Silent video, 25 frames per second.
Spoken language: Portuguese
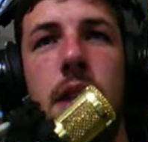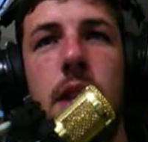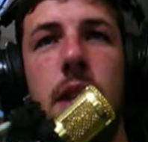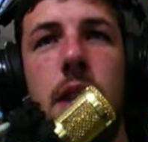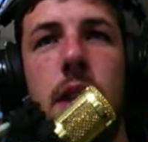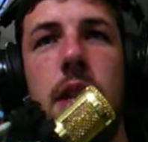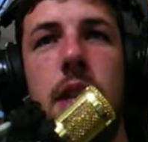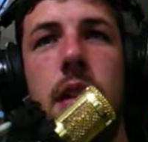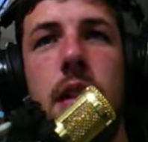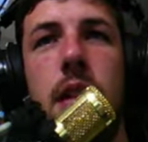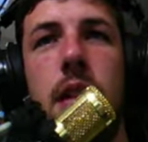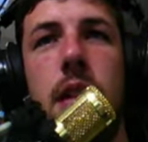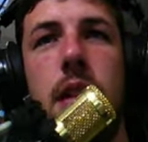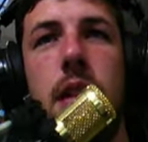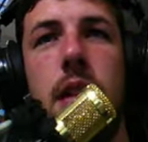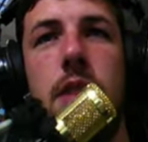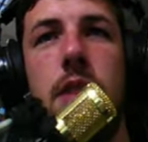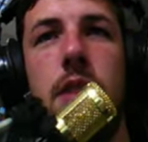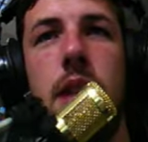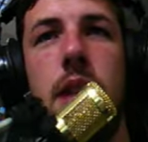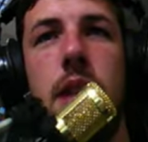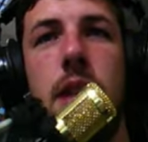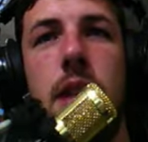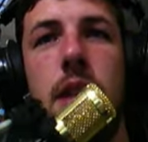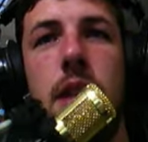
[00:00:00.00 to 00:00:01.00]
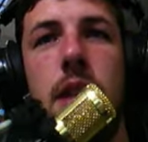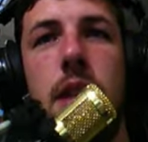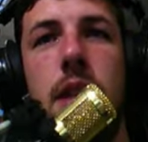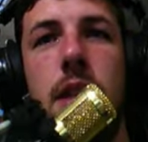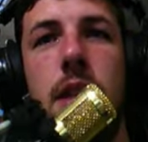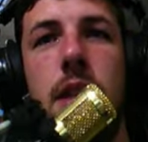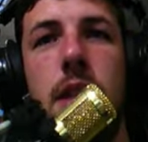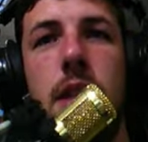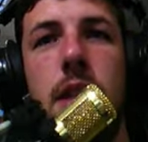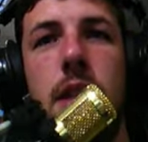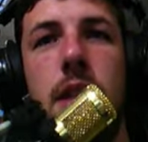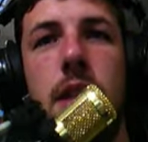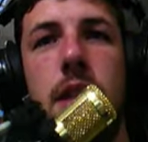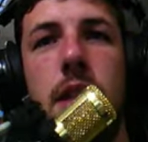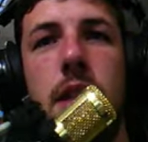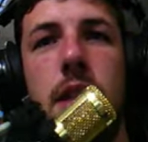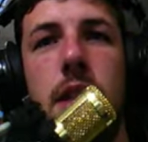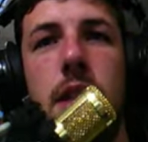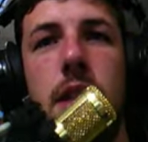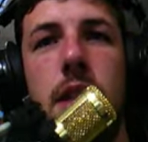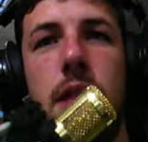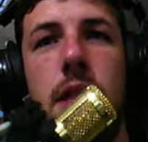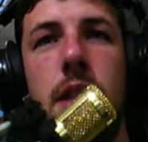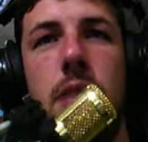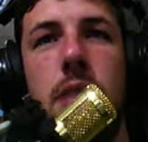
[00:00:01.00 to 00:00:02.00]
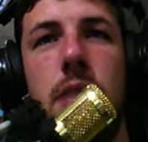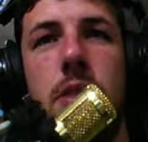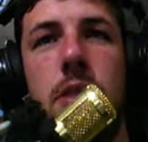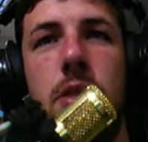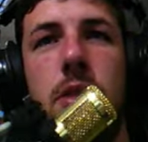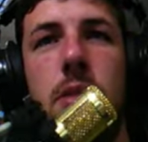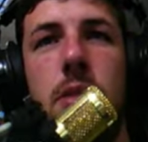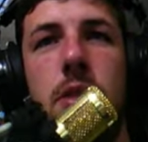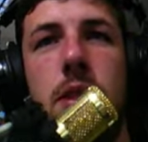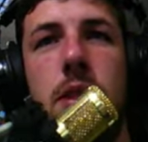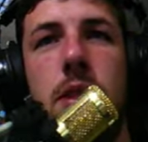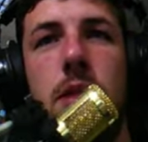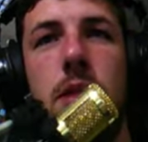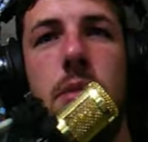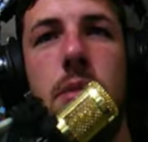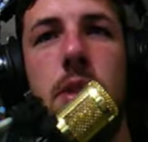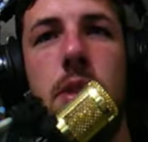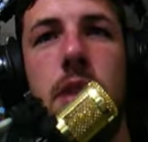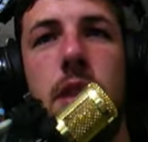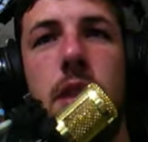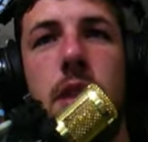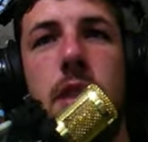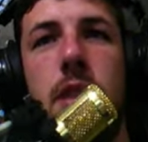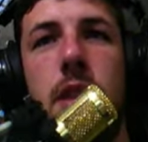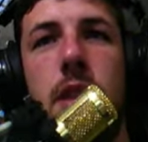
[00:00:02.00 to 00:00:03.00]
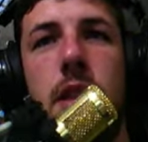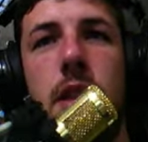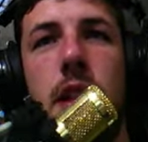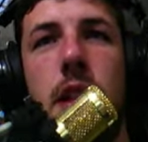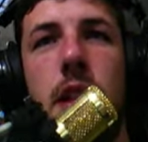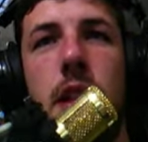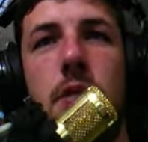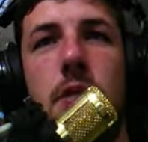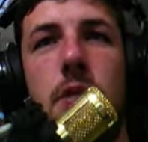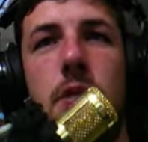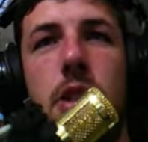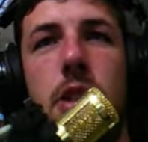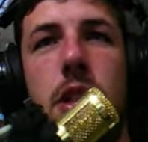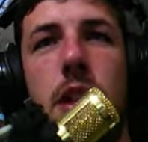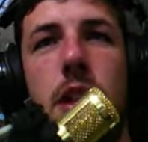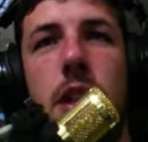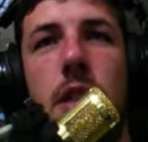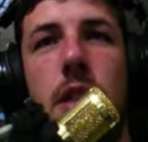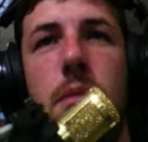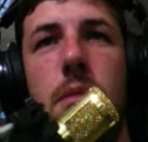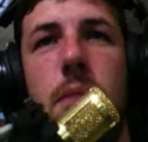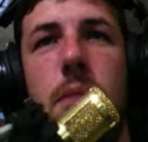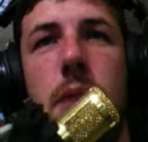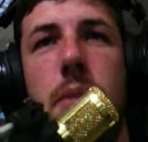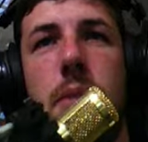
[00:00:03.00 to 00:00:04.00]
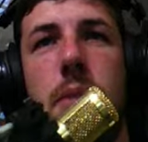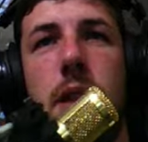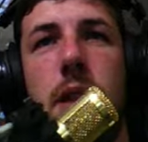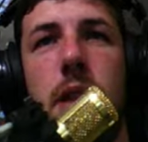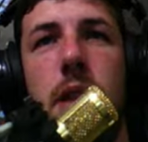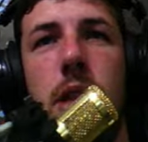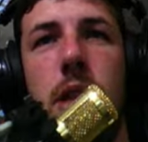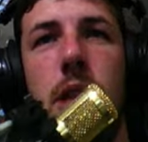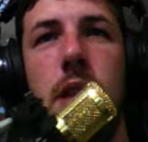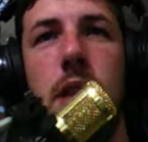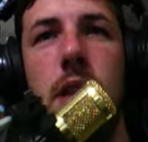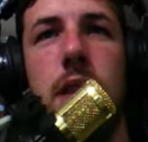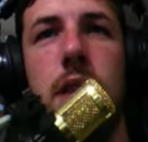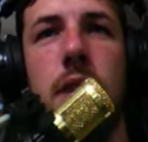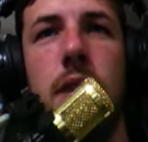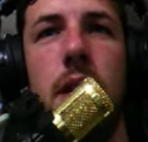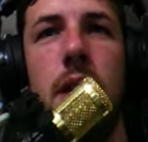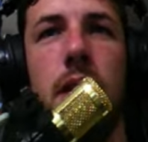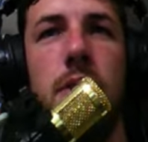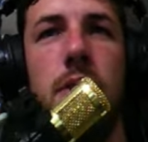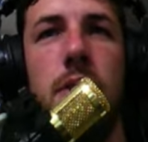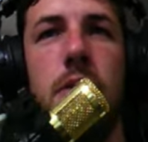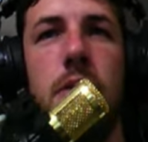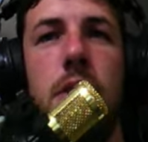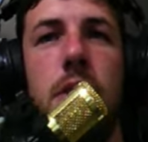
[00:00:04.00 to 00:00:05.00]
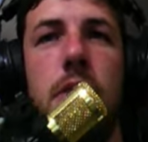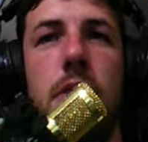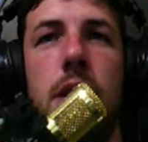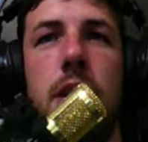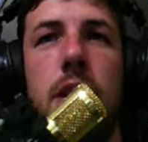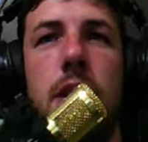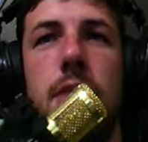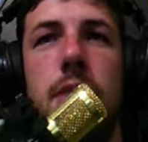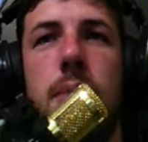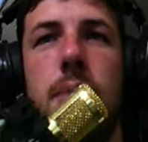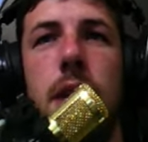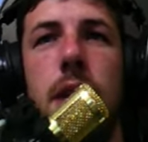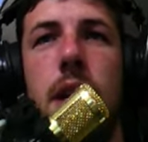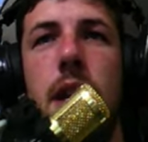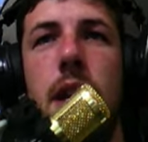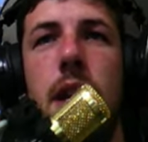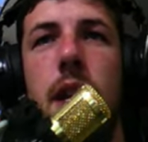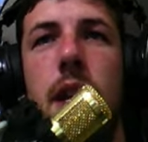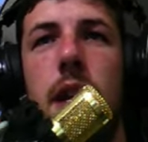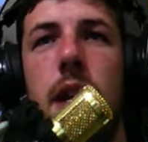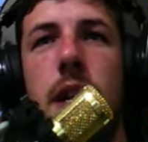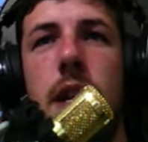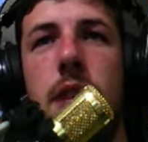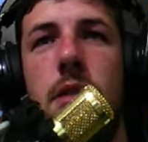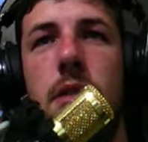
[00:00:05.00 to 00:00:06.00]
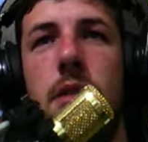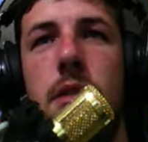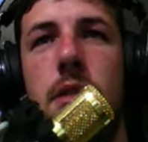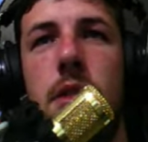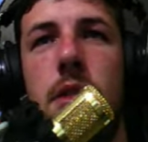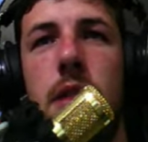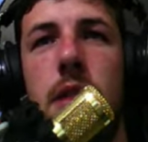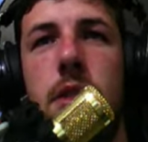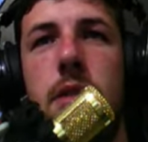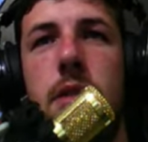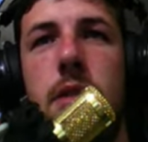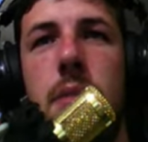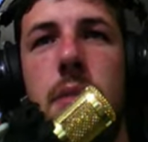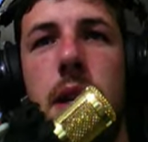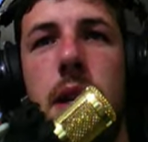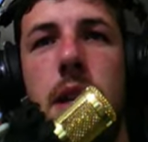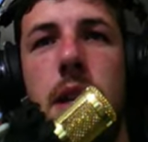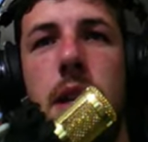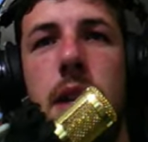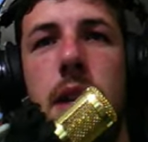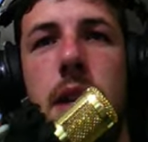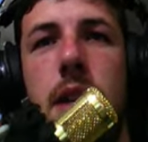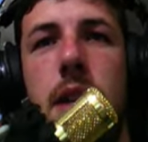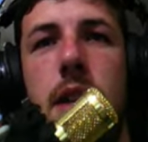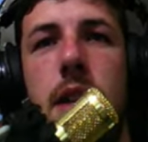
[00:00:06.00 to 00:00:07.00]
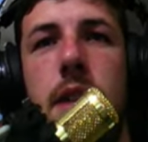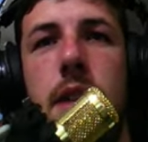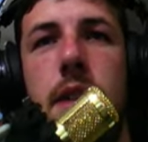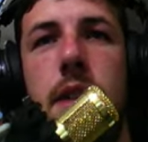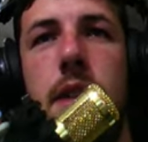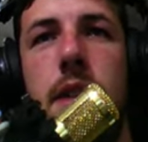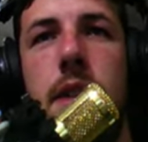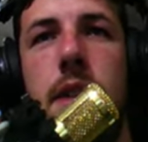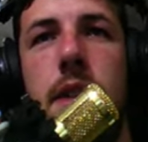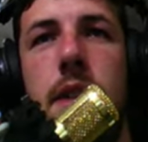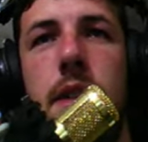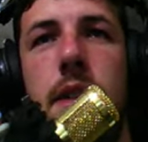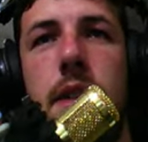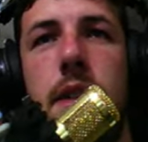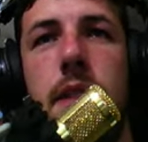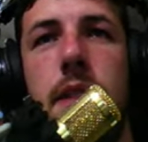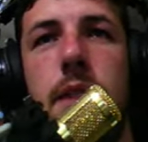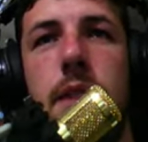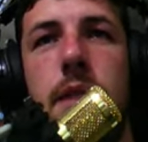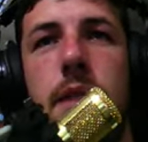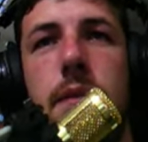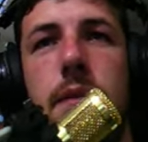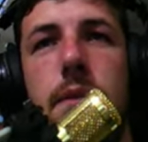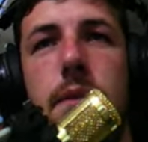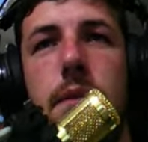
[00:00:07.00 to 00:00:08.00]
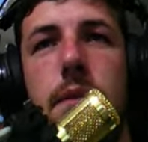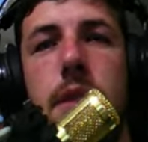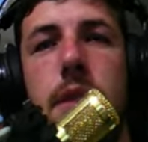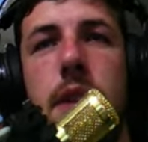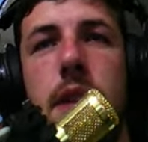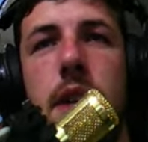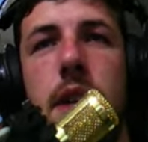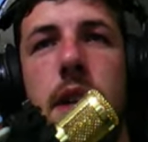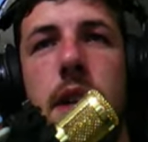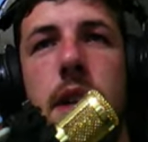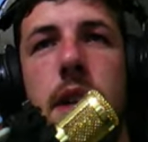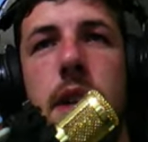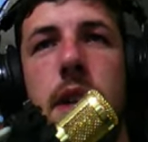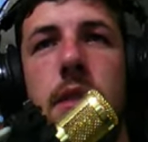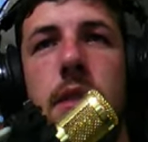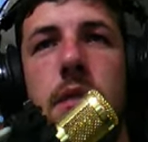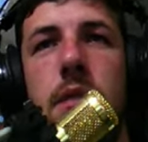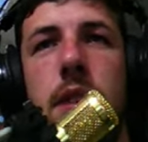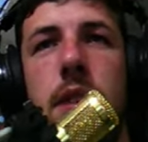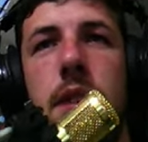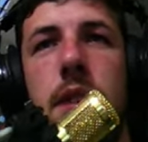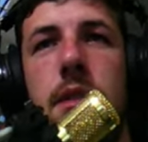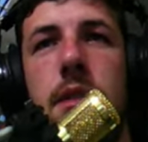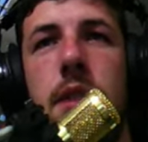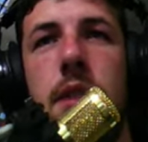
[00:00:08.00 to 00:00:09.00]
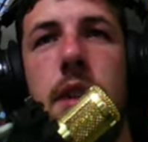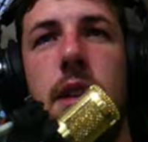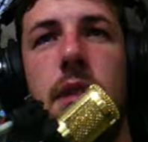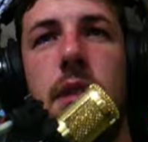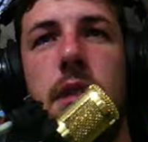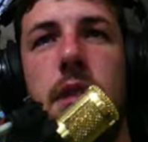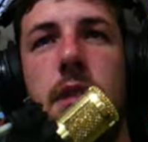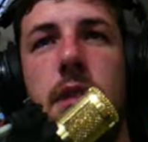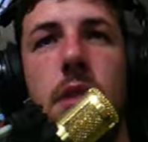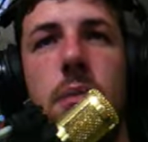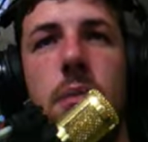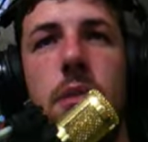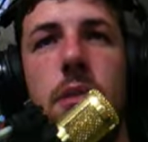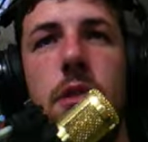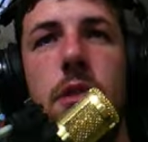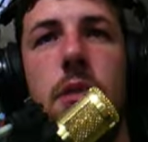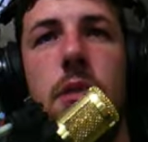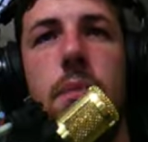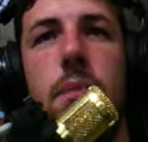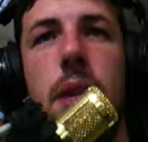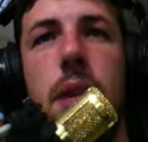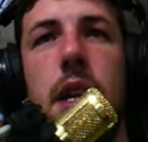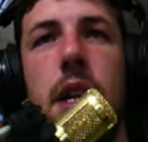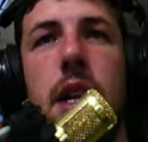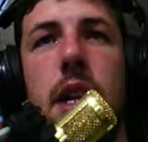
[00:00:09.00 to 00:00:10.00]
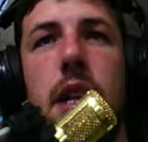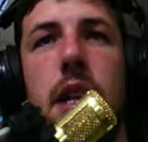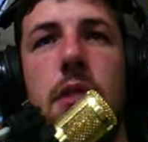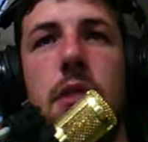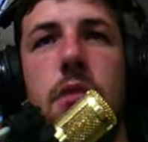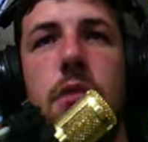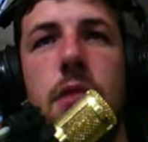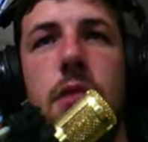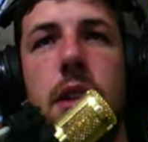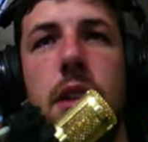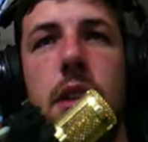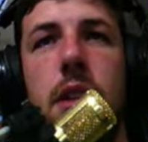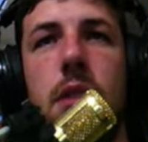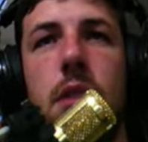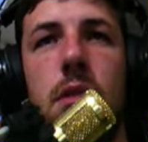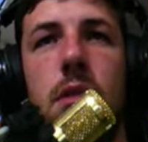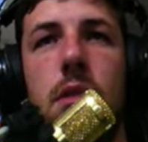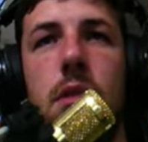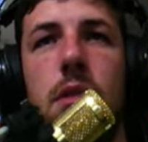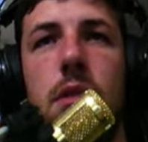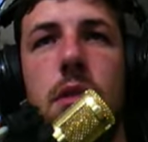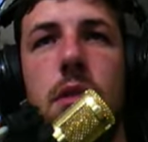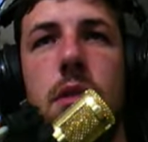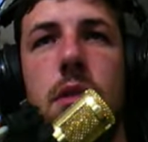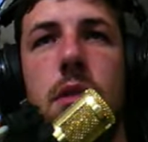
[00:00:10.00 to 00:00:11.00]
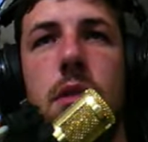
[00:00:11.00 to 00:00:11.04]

Deixa a carreta virada lá. É, o motorzinho tá começando a esquentar. Vou tirar o pé porque tá chegando na curva também. Aí não rola de se matar, né? Aí não dá certo. Busão parado, velho. Que louco.